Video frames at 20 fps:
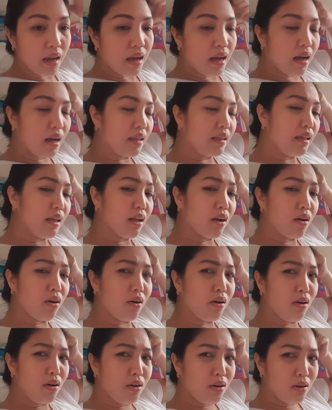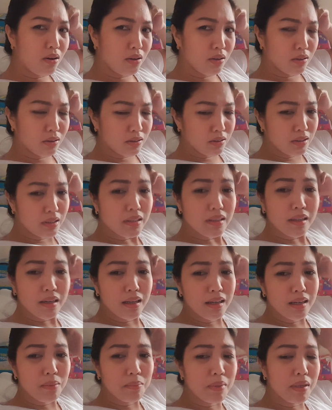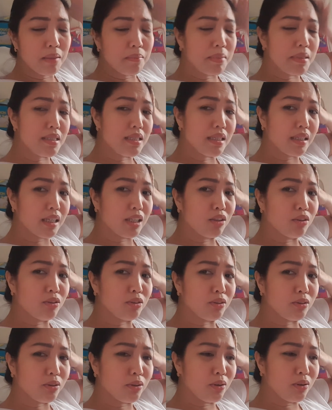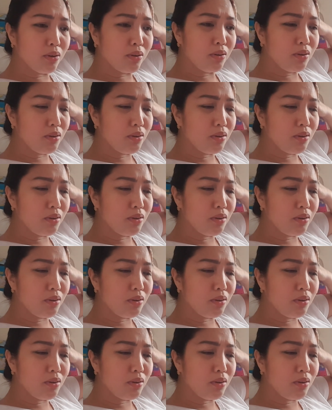Ate Ro, so tagal naman ang pansit kanton ko.